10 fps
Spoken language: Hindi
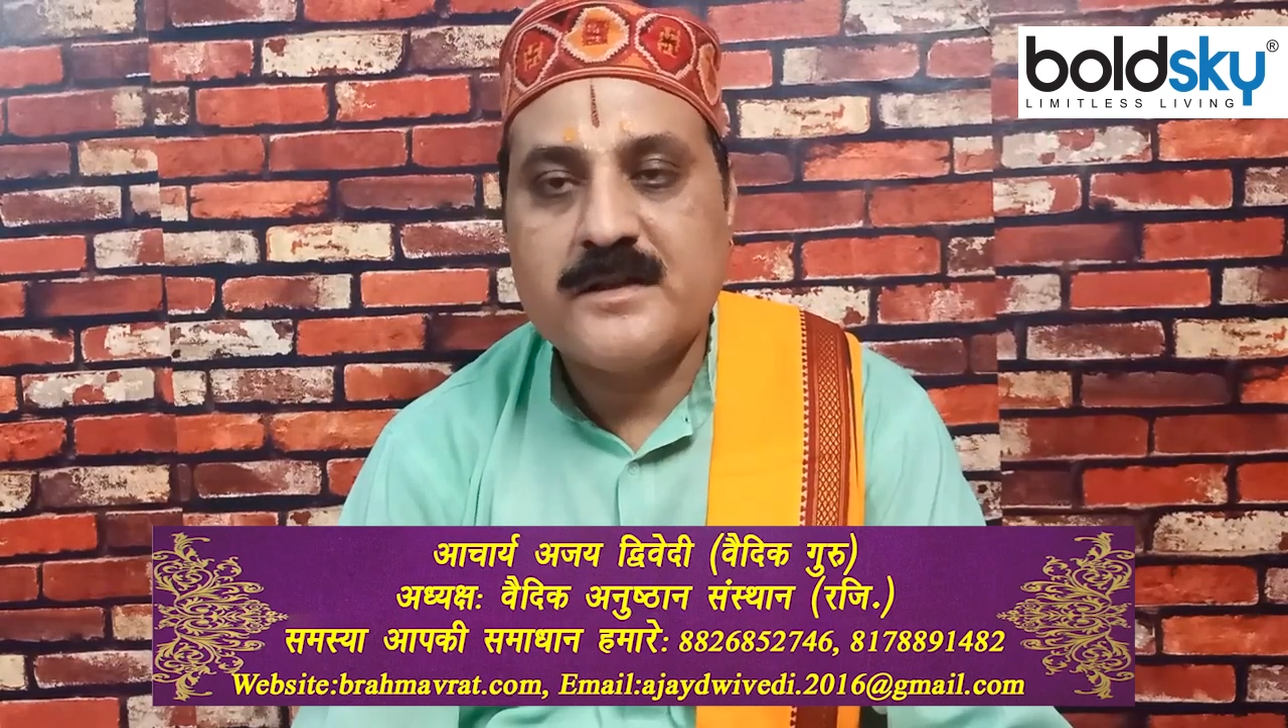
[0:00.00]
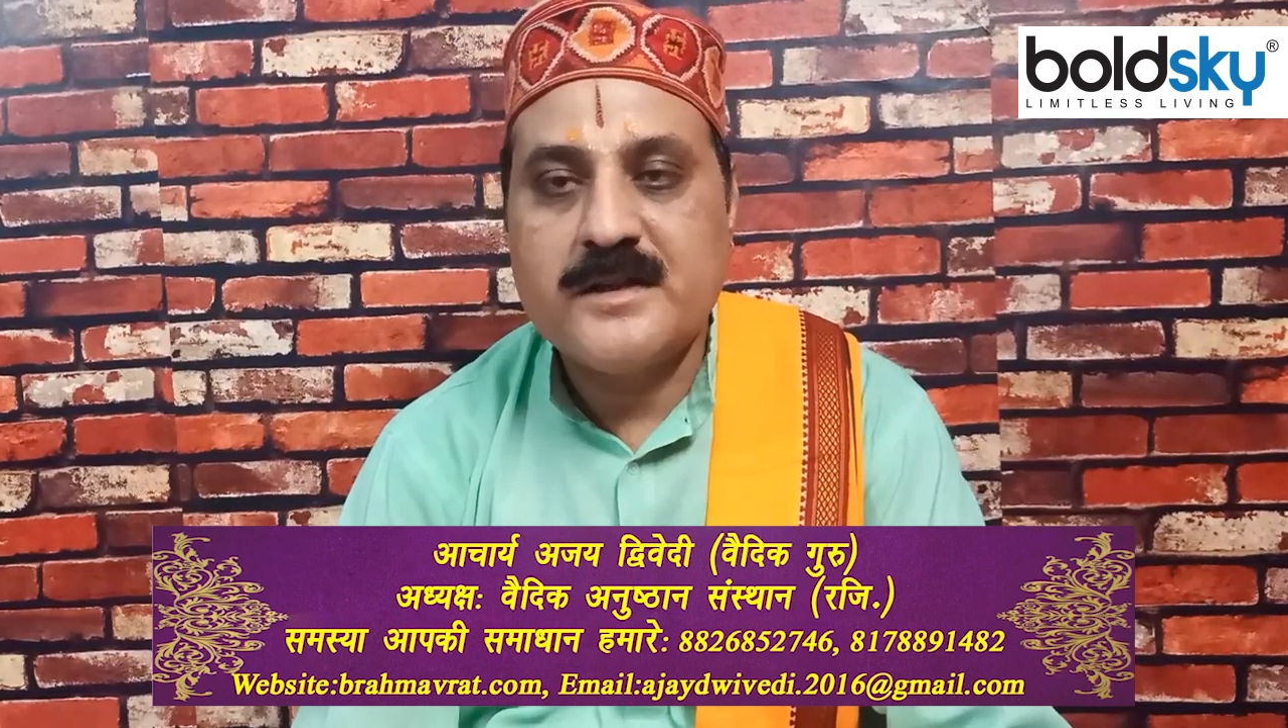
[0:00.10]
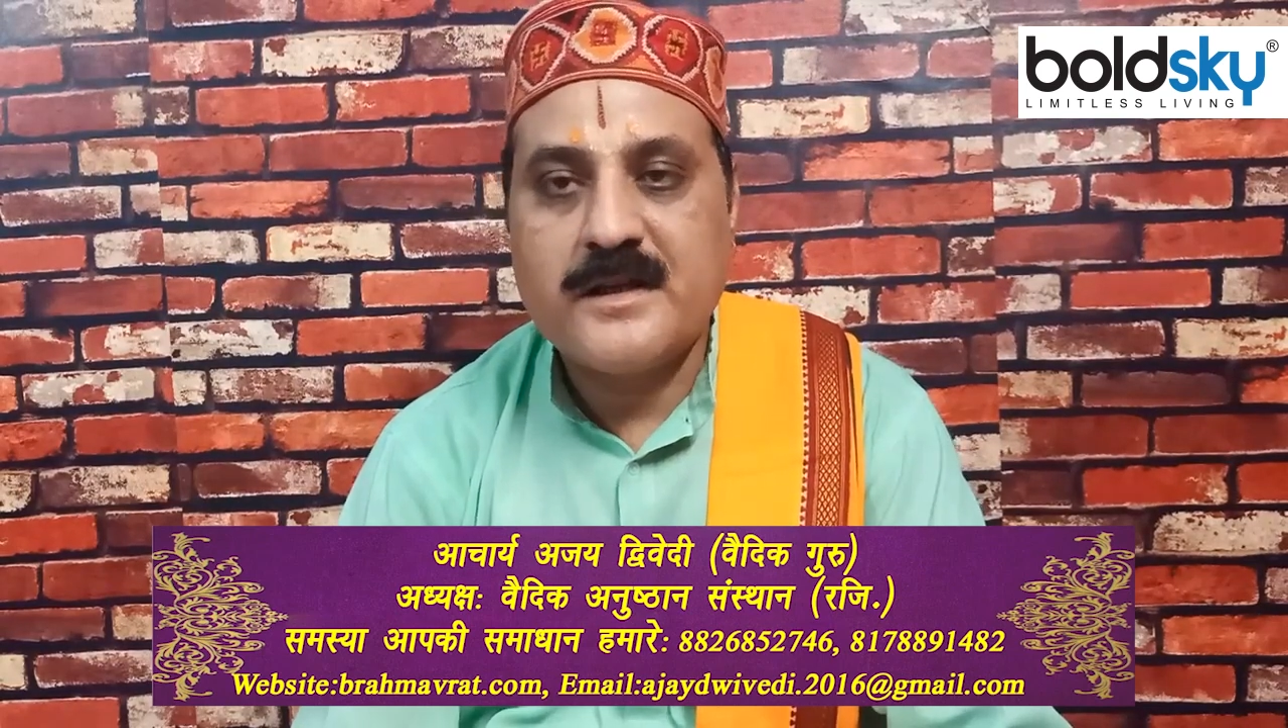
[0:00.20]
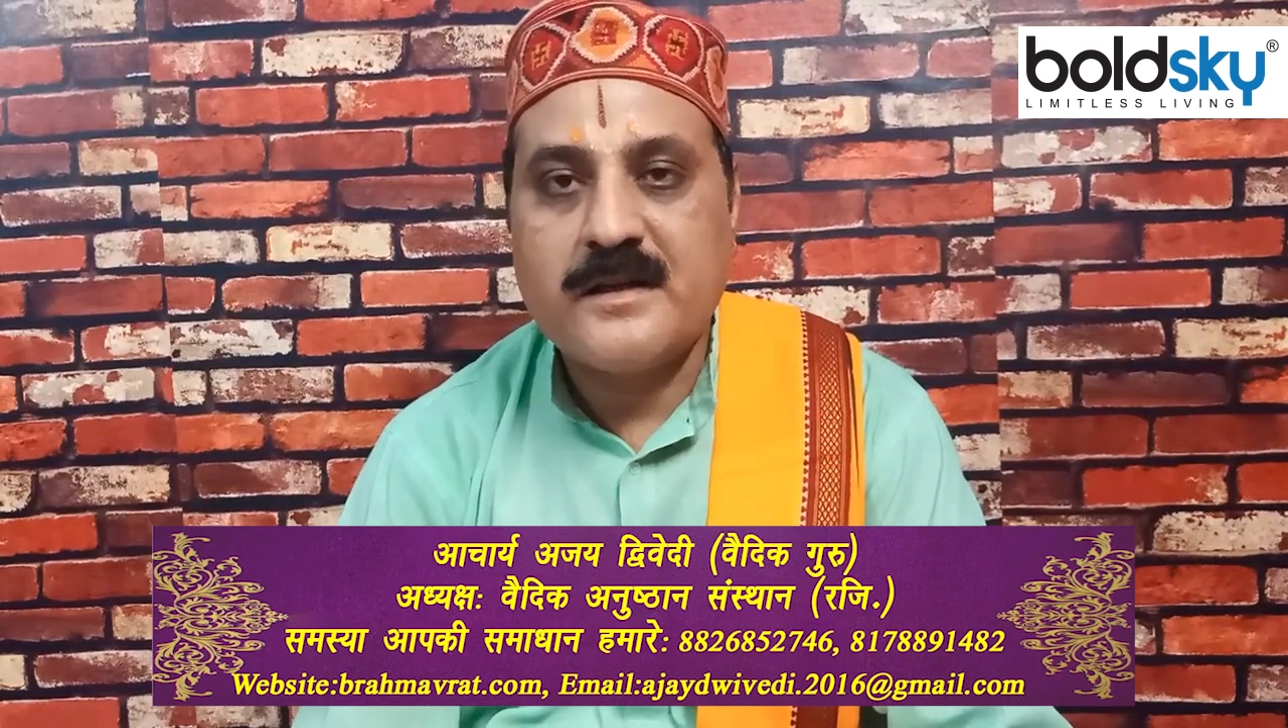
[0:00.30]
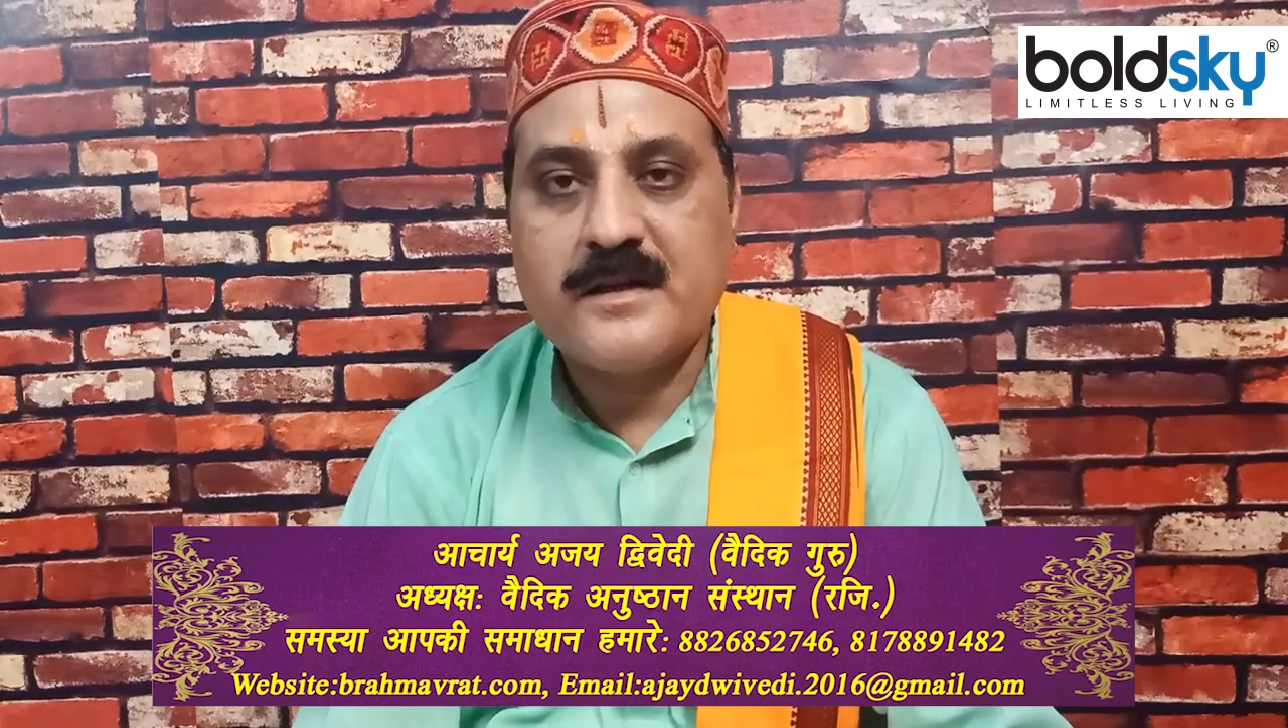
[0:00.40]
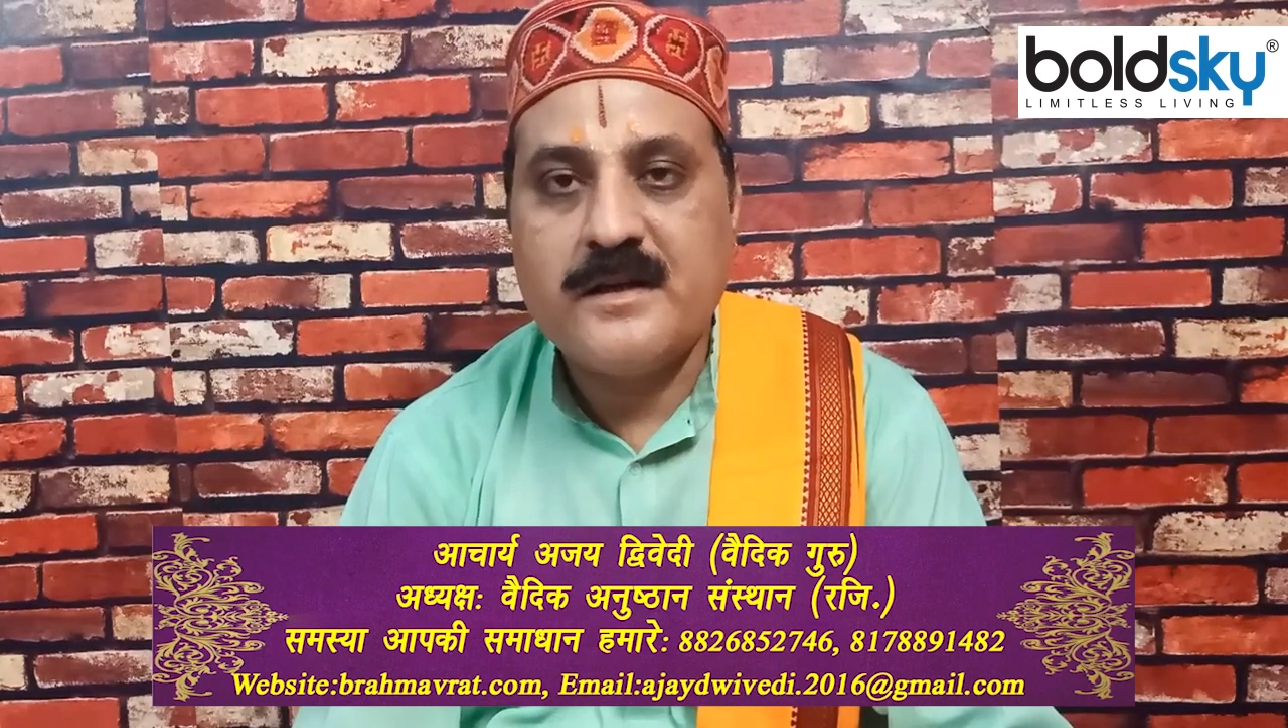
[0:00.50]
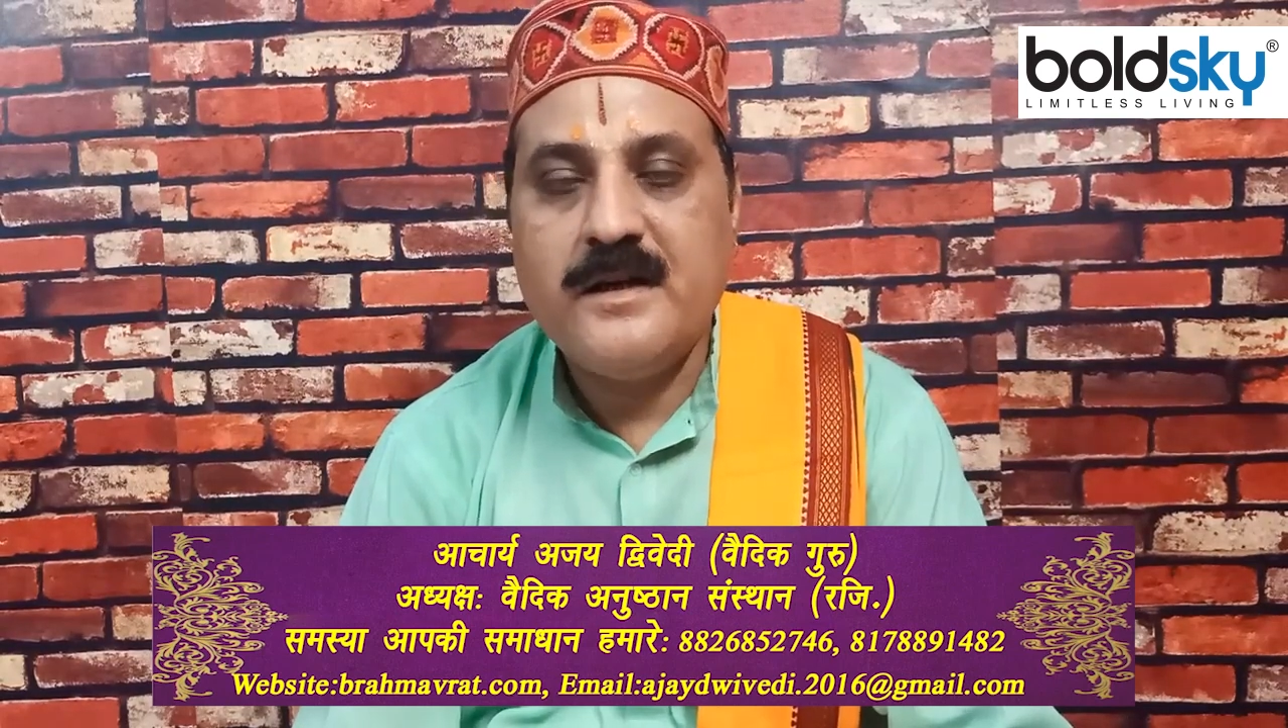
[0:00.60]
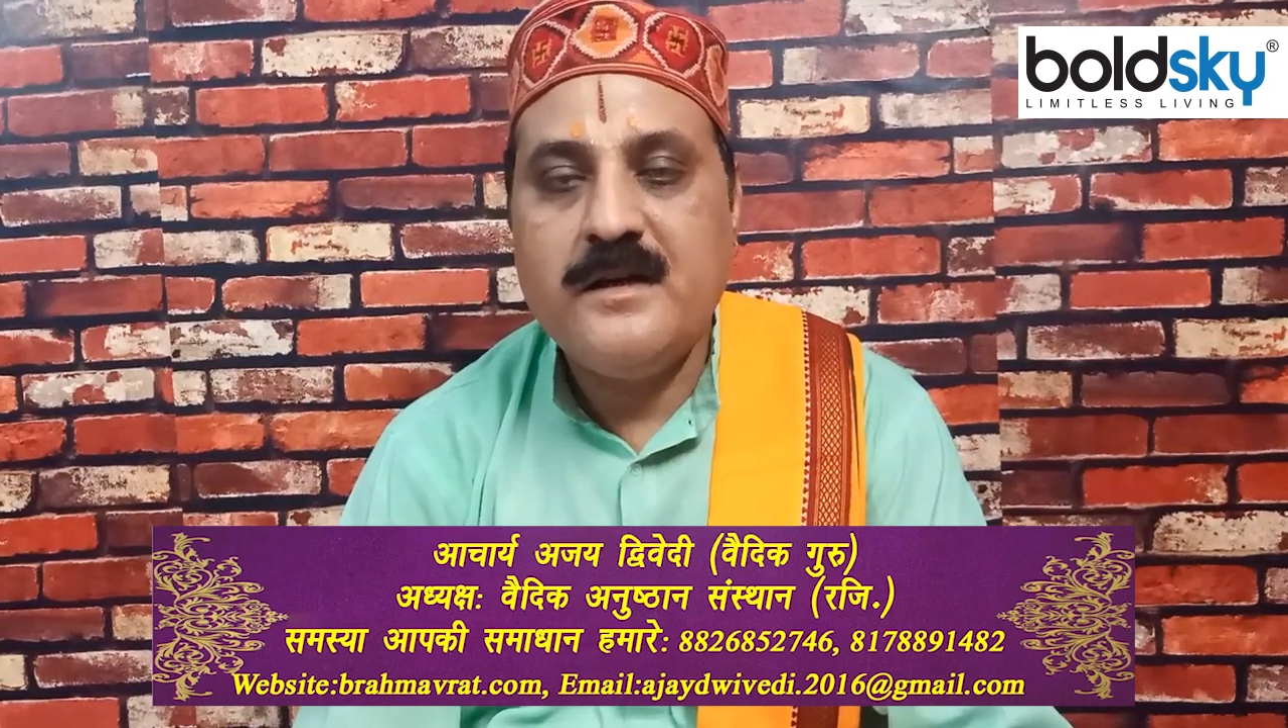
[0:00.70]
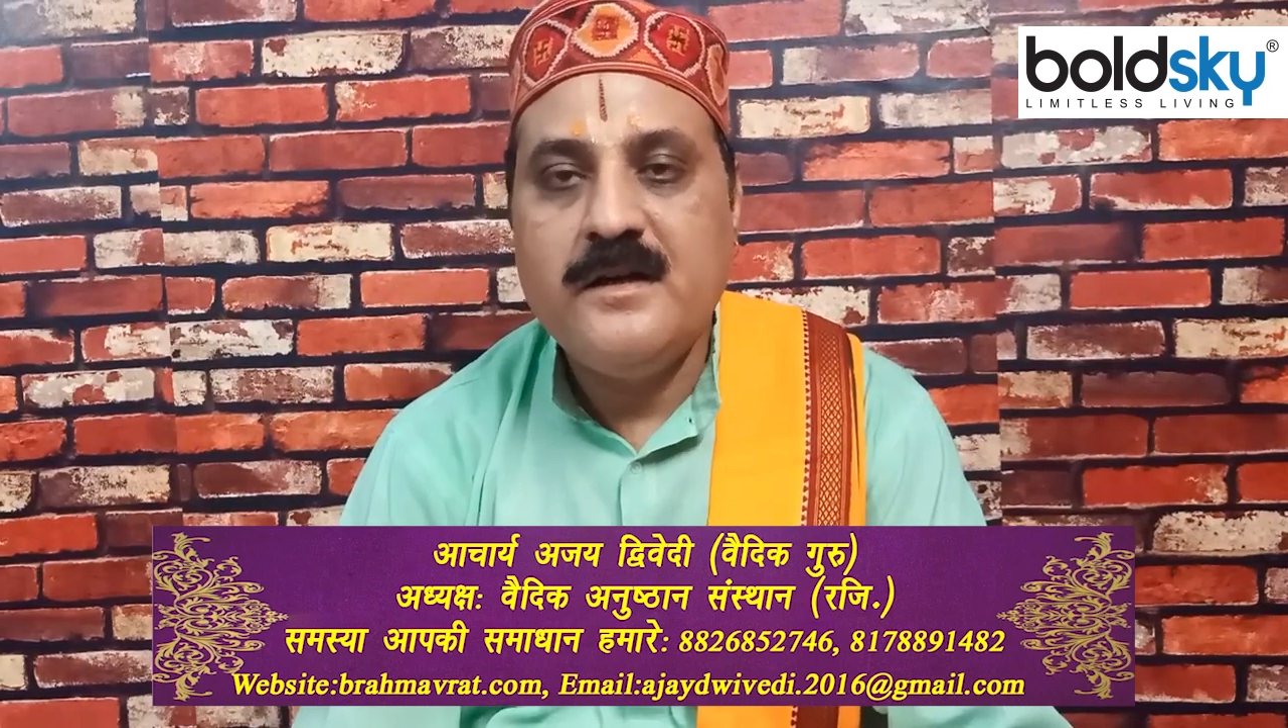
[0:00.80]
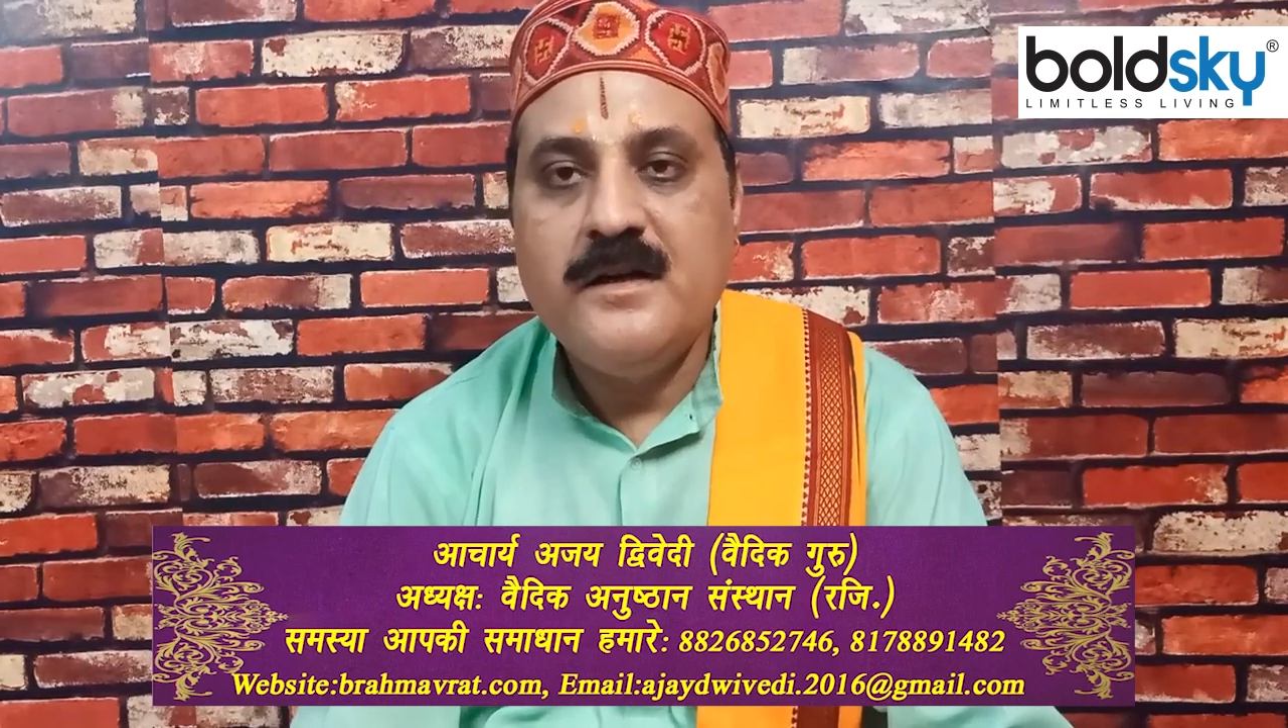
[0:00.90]
चर्चा करते
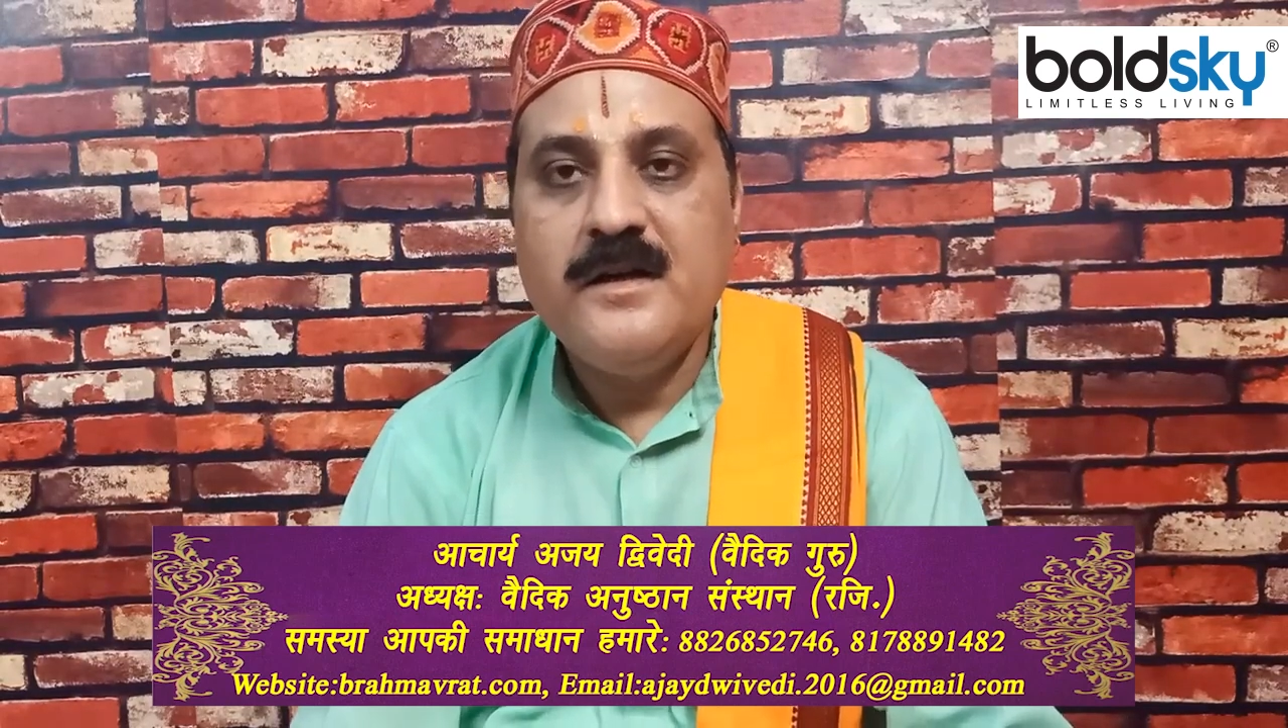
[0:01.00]
हैं